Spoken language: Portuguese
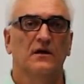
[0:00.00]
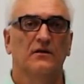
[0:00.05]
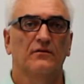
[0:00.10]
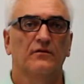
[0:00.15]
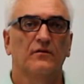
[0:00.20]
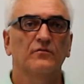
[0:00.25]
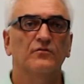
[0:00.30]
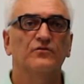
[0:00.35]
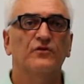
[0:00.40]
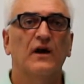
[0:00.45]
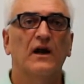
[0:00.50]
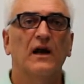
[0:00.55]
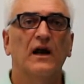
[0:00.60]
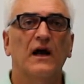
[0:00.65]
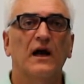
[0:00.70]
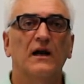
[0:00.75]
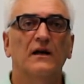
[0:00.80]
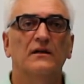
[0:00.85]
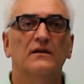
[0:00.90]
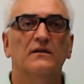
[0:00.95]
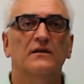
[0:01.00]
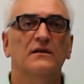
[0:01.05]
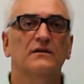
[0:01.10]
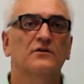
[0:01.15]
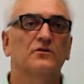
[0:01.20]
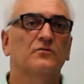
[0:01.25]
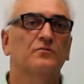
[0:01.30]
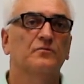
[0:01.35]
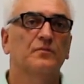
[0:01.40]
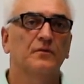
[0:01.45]
Vamos falar
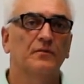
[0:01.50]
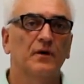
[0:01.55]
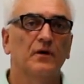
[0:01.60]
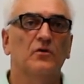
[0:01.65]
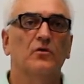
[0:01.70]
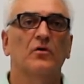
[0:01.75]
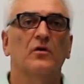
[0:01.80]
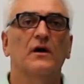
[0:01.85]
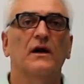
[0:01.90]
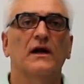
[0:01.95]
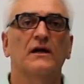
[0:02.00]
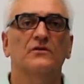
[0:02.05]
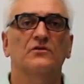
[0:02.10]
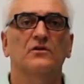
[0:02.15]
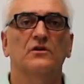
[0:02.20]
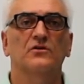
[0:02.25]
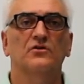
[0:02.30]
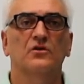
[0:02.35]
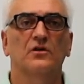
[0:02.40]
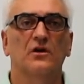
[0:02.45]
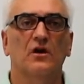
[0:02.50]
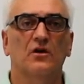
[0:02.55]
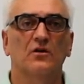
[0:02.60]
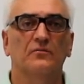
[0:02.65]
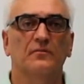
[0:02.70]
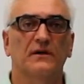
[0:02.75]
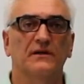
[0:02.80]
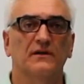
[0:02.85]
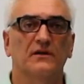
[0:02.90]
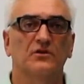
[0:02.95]
nesse primeiro Congresso Nacional de
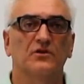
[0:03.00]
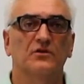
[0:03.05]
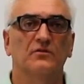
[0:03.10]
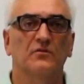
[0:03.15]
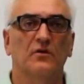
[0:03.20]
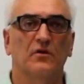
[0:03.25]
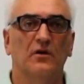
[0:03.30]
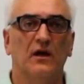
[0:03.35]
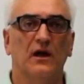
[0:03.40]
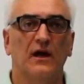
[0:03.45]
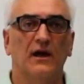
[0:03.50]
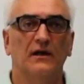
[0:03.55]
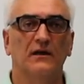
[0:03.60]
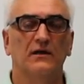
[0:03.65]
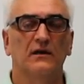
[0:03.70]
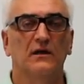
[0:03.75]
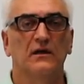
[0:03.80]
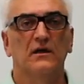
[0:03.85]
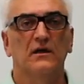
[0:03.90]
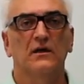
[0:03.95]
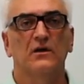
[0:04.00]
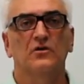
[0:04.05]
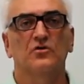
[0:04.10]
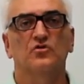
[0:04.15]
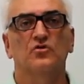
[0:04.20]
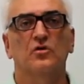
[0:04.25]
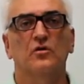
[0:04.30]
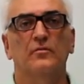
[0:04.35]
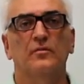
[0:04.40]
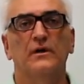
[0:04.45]
Paisagismo Online
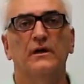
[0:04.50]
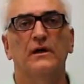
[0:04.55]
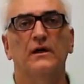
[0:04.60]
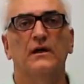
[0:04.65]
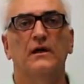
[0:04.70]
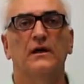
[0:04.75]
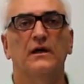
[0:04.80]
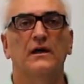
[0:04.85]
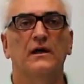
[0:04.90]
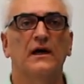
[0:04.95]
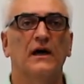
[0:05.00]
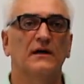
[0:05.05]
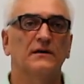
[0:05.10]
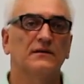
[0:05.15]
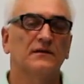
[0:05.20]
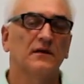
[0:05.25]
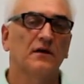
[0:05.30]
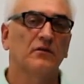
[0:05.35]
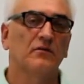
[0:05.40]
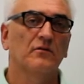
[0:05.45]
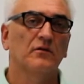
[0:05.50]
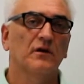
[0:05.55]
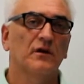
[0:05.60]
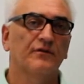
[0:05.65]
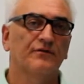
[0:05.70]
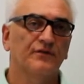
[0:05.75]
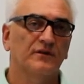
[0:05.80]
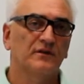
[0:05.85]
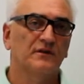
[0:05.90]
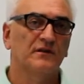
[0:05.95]
sobre irrigação
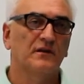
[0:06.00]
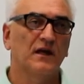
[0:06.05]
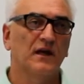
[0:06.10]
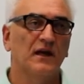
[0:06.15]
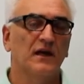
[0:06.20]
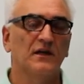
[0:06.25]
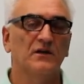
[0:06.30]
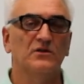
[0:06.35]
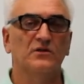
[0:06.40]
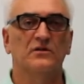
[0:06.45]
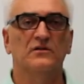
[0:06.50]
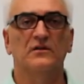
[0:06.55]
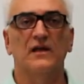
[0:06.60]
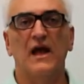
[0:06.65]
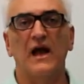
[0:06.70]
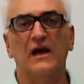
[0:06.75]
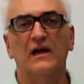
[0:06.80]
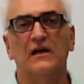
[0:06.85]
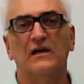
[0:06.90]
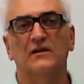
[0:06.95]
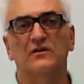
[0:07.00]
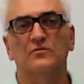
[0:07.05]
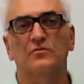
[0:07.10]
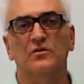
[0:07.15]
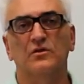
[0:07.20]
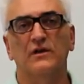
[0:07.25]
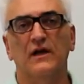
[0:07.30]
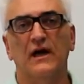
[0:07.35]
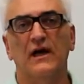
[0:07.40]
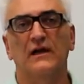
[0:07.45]
eficiente, técnicas
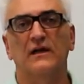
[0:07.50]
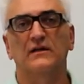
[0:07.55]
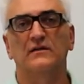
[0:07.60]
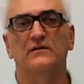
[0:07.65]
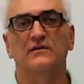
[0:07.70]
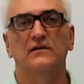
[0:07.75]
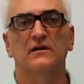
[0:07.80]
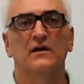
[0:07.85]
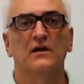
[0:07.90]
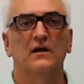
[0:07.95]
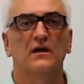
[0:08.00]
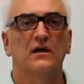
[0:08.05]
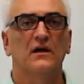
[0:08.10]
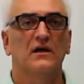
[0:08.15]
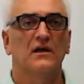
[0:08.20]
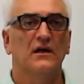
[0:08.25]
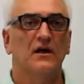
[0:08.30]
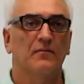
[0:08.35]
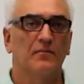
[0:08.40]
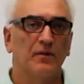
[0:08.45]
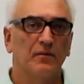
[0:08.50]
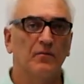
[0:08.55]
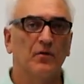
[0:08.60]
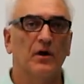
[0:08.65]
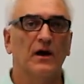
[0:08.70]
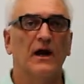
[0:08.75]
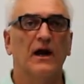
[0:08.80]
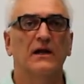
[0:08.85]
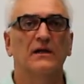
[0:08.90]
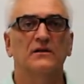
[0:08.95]
modernas e
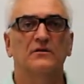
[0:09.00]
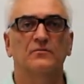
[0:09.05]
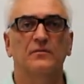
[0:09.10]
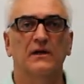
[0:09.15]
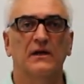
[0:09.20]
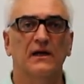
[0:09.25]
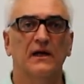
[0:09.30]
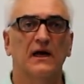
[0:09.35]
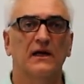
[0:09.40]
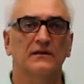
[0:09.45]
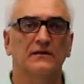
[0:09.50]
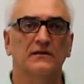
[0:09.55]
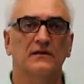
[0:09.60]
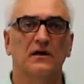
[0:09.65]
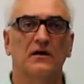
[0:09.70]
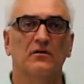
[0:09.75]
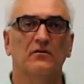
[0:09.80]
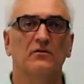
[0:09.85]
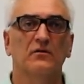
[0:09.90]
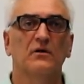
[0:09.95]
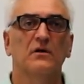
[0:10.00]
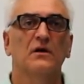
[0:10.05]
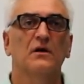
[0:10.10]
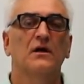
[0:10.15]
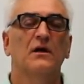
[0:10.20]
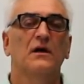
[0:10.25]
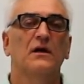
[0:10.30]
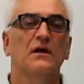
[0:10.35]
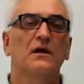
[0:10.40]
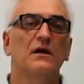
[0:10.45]
aprimoradas para irrigação
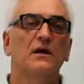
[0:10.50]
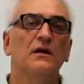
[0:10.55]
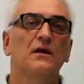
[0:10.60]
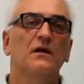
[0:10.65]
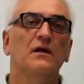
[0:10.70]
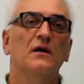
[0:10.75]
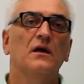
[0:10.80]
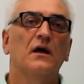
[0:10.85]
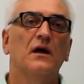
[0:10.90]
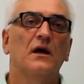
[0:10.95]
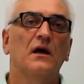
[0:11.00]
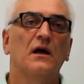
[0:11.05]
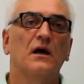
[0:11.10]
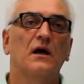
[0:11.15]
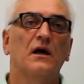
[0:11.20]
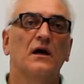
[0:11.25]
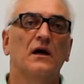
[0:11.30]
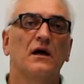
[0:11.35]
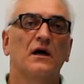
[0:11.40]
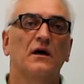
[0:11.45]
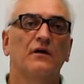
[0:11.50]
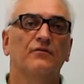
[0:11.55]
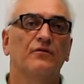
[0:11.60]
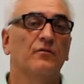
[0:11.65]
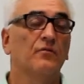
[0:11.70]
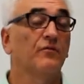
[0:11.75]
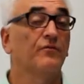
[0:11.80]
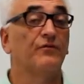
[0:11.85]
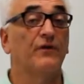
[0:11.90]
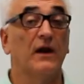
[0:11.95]
e eh,
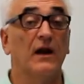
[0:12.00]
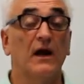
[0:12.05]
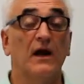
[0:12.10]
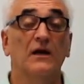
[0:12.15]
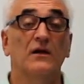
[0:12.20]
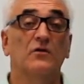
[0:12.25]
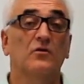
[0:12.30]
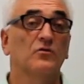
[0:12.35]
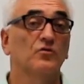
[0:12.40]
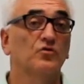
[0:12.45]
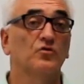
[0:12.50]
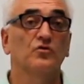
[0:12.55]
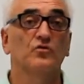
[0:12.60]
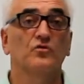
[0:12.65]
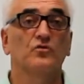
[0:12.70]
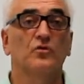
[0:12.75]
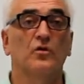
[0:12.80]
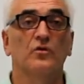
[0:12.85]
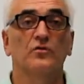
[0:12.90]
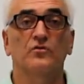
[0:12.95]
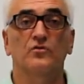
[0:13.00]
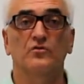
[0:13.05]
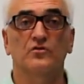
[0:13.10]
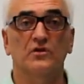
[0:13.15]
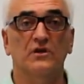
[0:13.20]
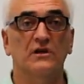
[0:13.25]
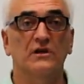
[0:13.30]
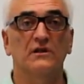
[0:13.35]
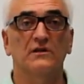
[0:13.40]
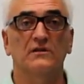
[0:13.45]
vamos falar em conjunto com outros
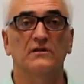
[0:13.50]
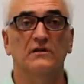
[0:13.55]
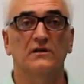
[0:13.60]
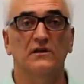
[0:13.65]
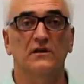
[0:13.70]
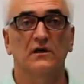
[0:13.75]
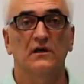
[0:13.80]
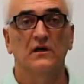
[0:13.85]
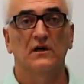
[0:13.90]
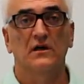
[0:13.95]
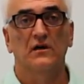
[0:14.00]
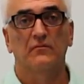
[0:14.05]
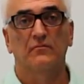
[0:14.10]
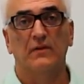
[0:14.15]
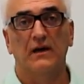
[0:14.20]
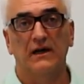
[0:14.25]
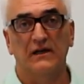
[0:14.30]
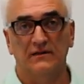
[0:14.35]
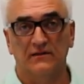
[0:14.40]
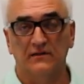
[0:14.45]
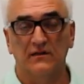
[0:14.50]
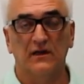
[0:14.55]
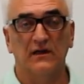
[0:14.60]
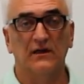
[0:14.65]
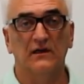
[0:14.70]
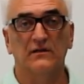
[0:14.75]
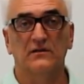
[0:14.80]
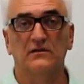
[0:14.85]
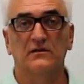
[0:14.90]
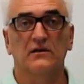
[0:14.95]
15
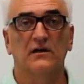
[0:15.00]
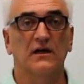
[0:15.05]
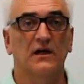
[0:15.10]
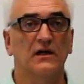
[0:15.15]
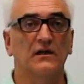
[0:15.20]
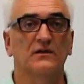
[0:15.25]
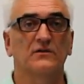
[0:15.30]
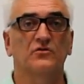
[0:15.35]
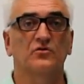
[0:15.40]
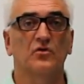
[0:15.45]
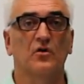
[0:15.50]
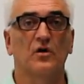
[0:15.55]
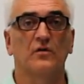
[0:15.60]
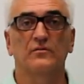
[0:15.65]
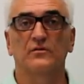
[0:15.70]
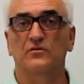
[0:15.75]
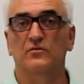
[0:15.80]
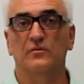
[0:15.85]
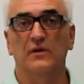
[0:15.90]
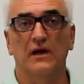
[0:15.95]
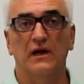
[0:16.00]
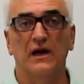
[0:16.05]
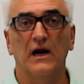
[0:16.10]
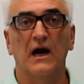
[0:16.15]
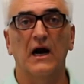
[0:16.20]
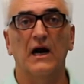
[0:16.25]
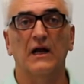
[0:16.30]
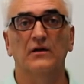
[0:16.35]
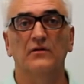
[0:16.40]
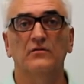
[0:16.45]
palestrantes, grandes nomes no
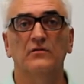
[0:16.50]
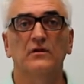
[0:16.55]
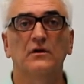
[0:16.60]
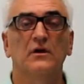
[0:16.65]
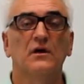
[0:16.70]
mercado,